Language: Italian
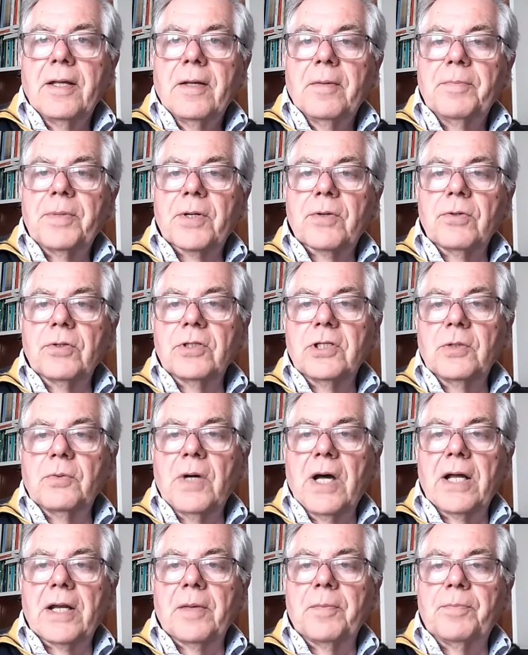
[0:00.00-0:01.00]
Per
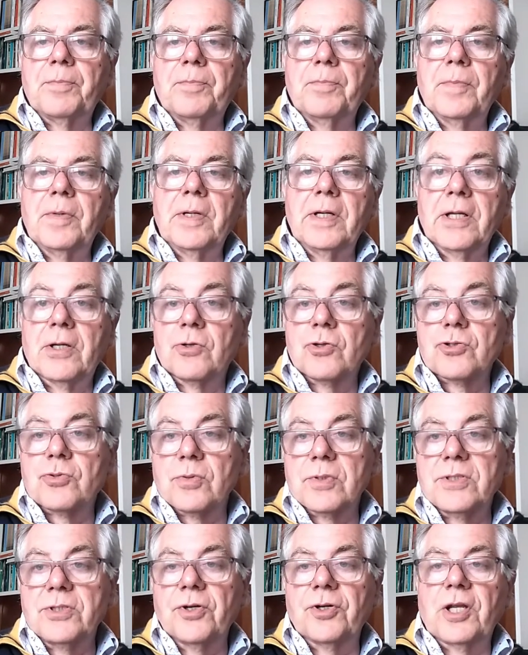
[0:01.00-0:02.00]
continuare le
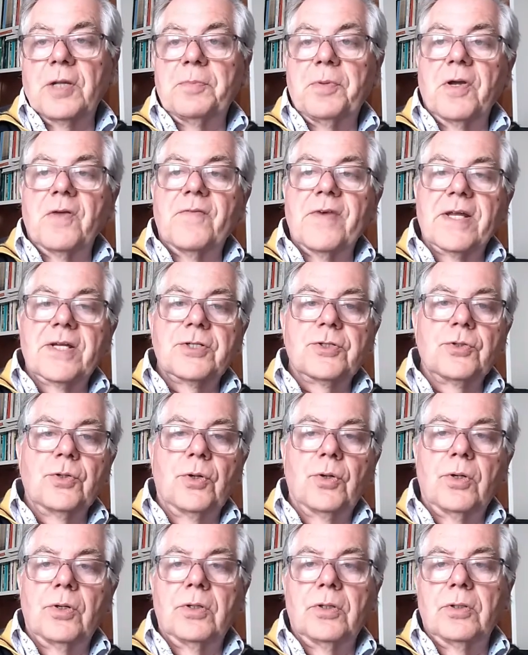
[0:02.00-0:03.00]
costruzioni poi
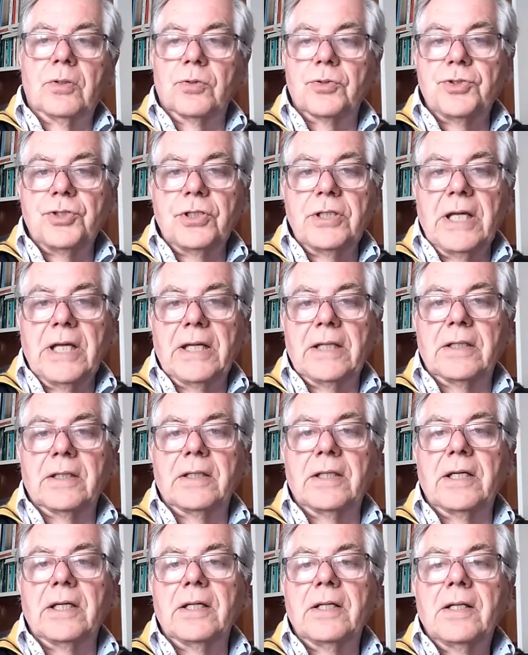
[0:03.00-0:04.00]
verso
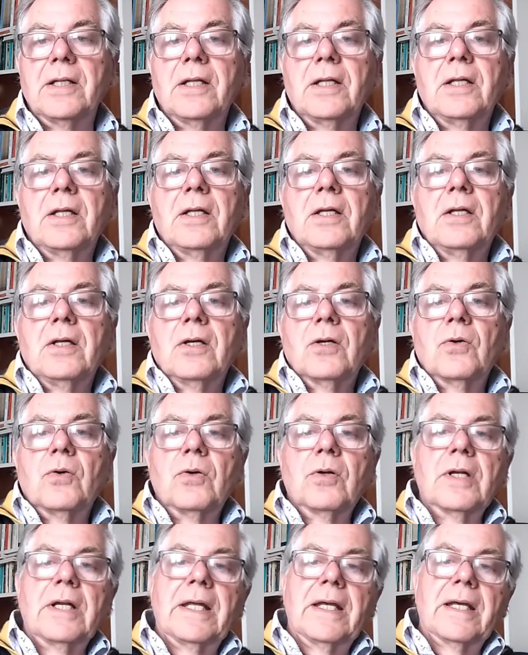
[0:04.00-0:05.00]
occidente,
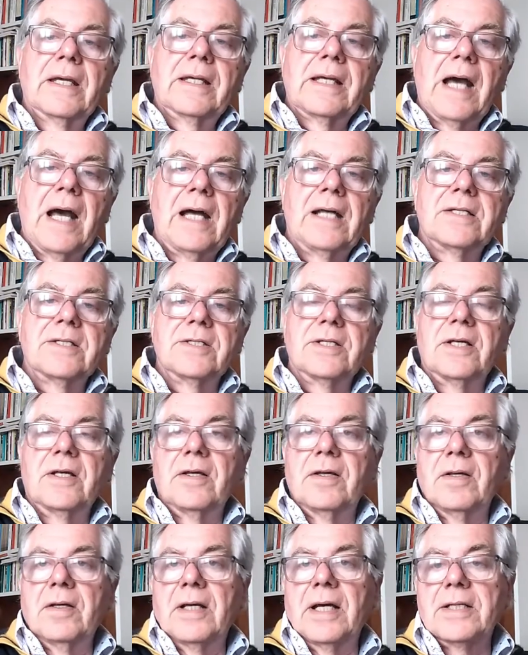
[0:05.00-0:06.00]
con le
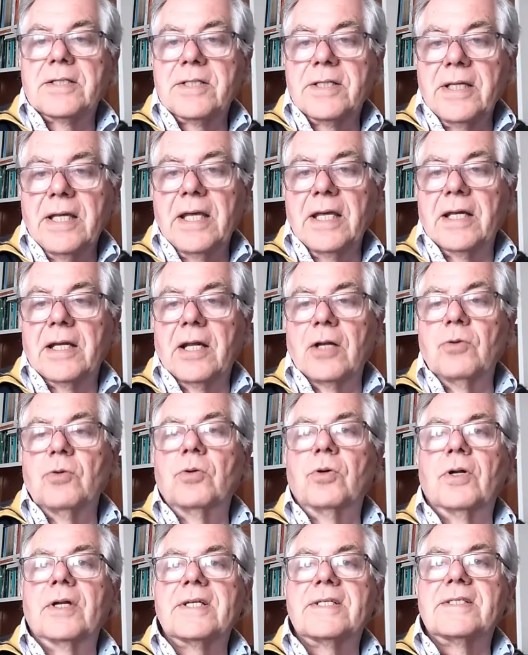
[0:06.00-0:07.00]
case a schiera
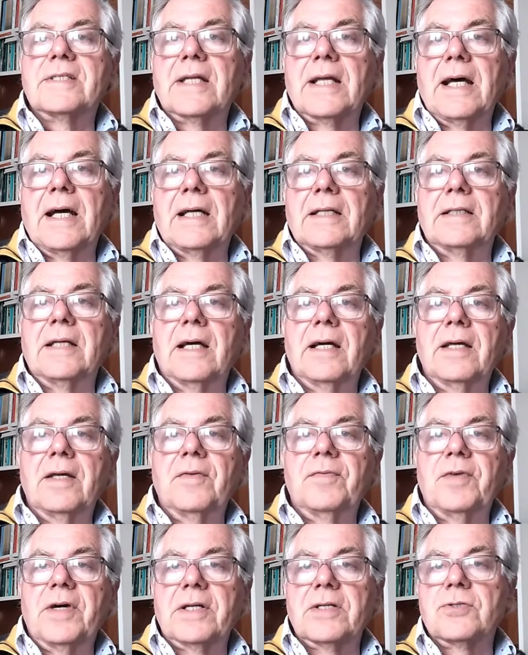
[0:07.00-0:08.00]
lungo la strada
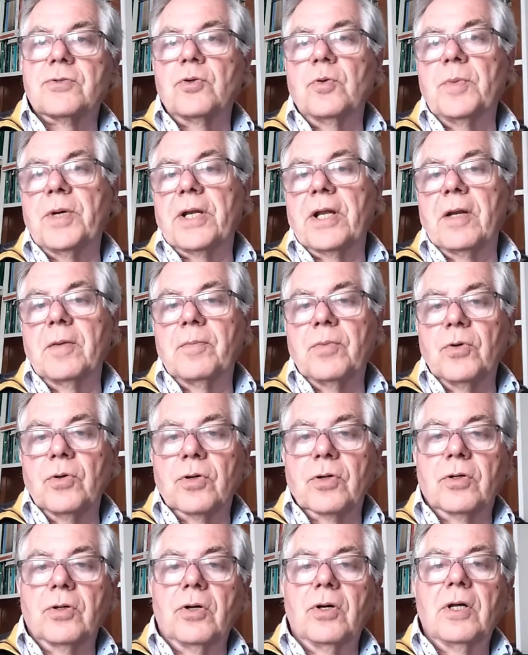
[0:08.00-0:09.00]
e far assumere al
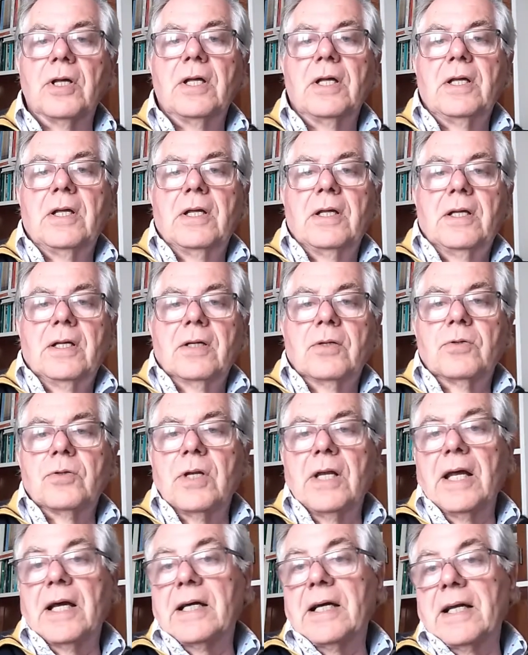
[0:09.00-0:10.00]
borgo
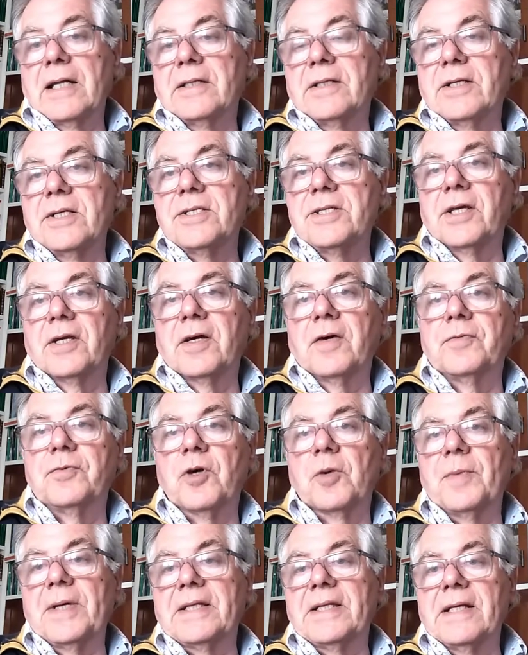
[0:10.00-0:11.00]
la caratteristica
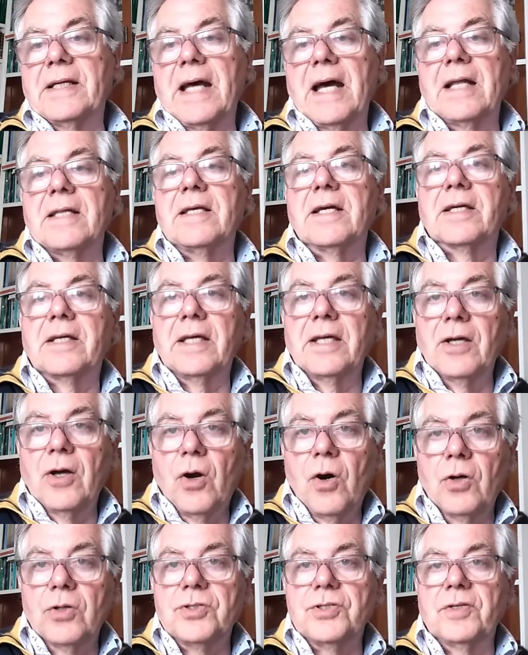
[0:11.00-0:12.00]
forma tenaglia che
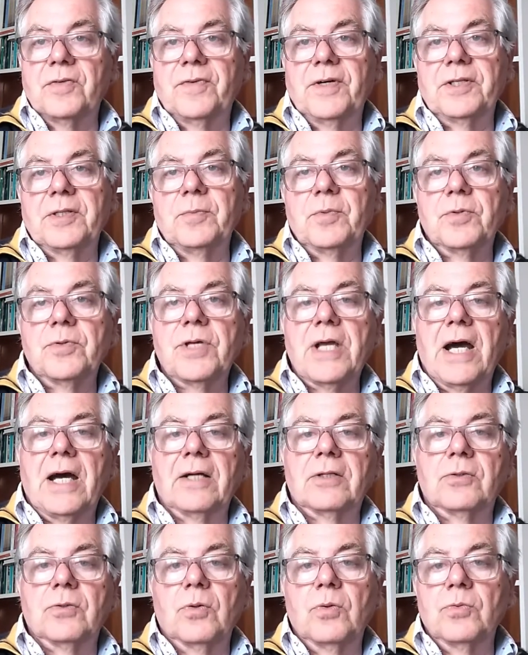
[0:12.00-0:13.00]
oggi fa di
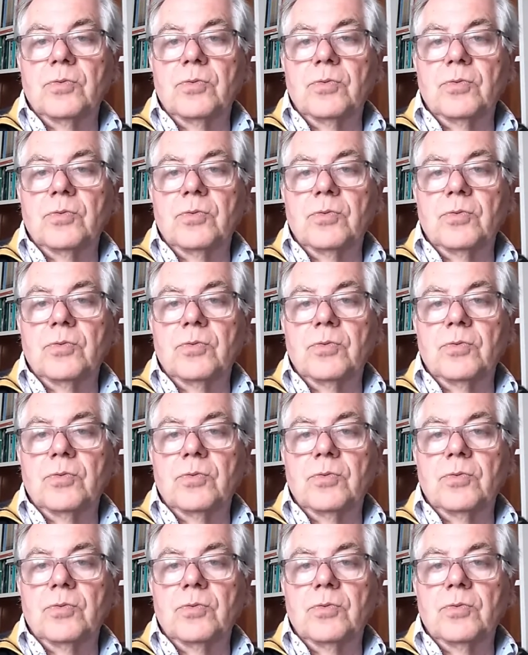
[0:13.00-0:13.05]
Brugnato